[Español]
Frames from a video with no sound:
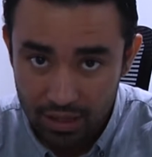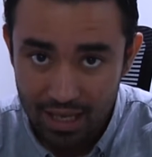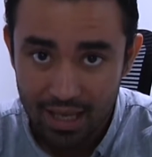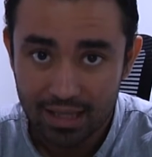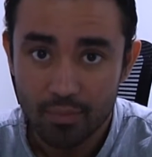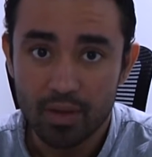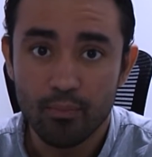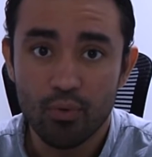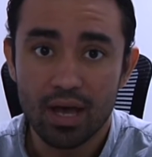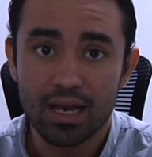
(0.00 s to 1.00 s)
que
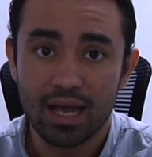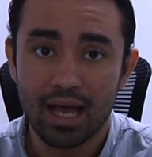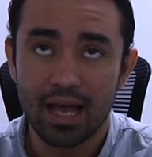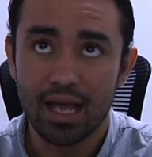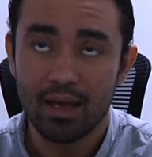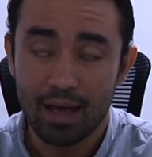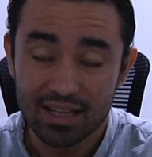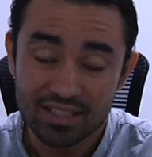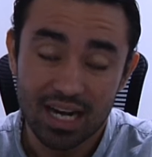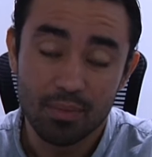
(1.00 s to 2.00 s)
también puedan hacer eh,
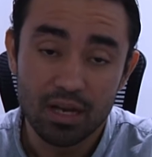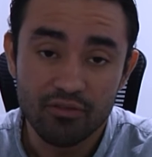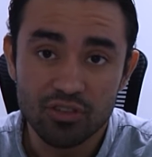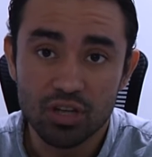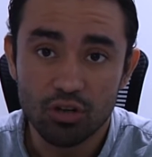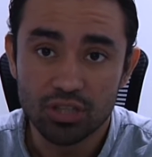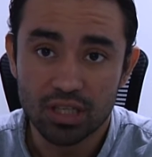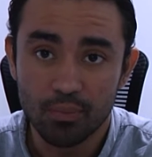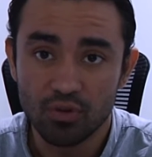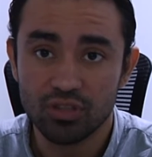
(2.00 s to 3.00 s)
acceder al beneficio del
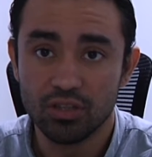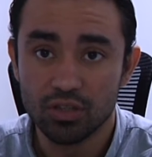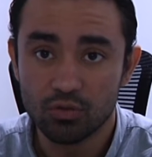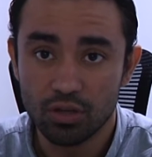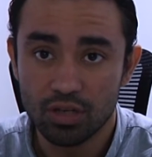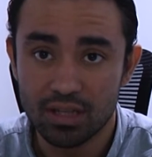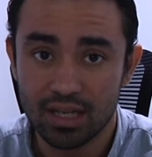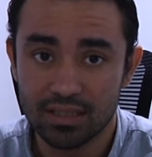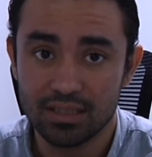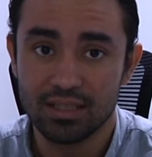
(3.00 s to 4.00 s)
80% de descuento de
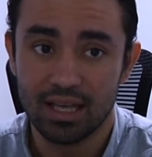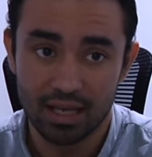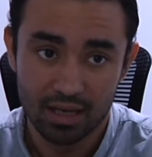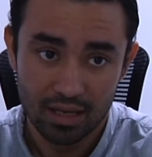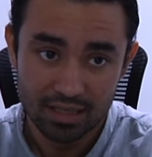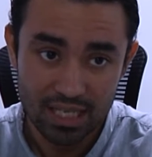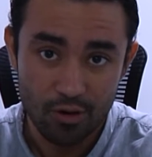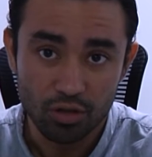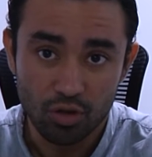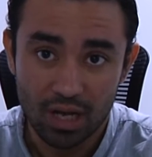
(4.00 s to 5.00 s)
intereses que se
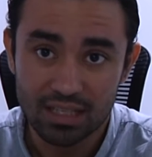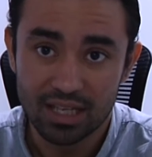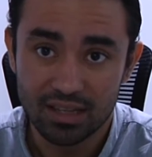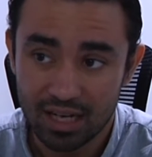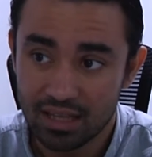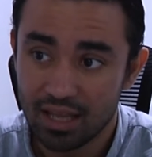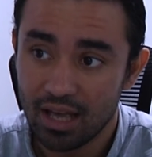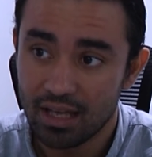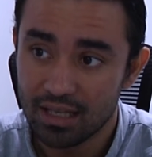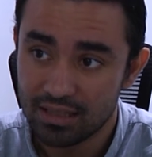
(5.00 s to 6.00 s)
va a otorgar hasta el 30
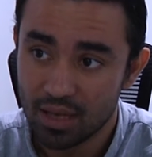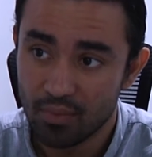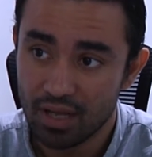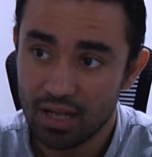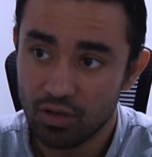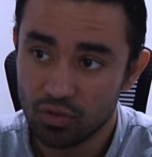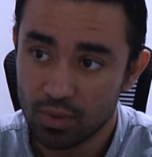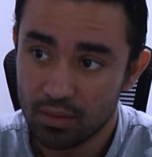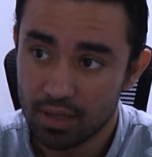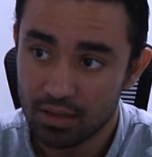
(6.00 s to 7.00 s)
de diciembre del
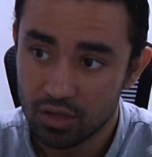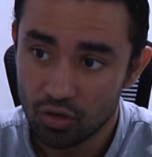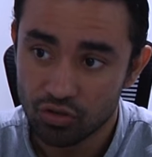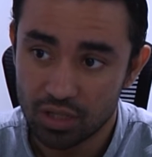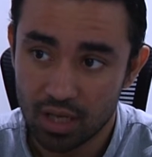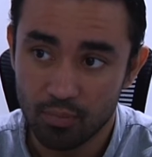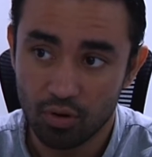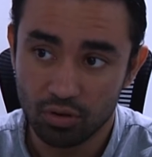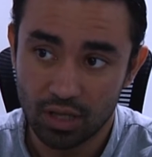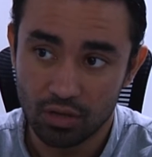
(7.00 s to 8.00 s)
2022 y que
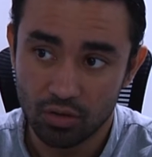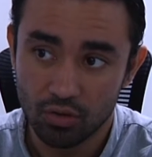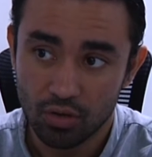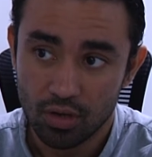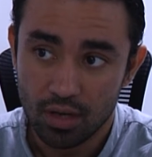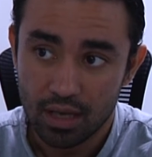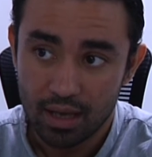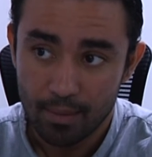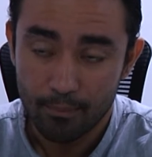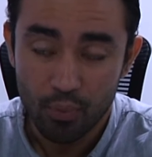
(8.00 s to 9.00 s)
por lo tanto
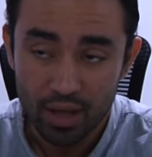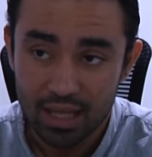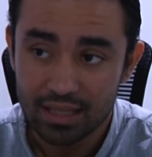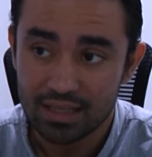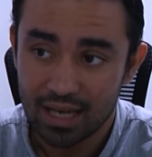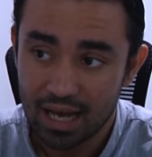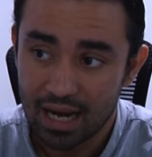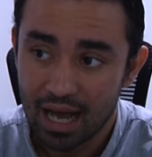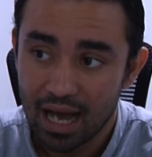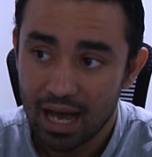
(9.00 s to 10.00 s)
pueden
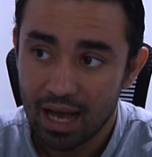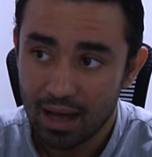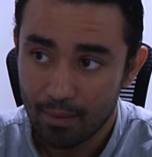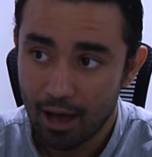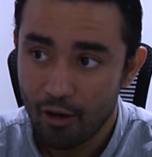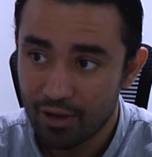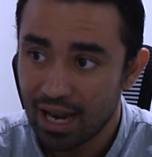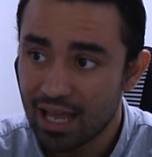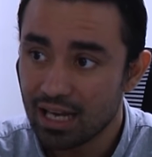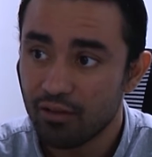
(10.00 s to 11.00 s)
llegar a, haber
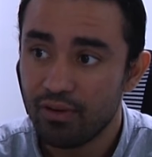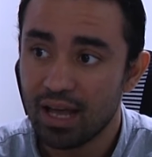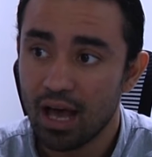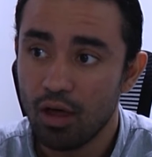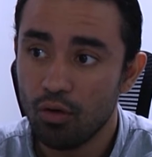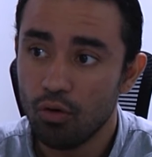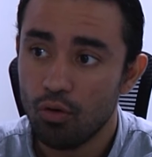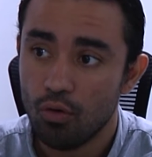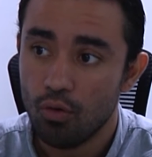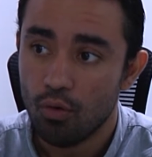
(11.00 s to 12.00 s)
ver ahí reflejado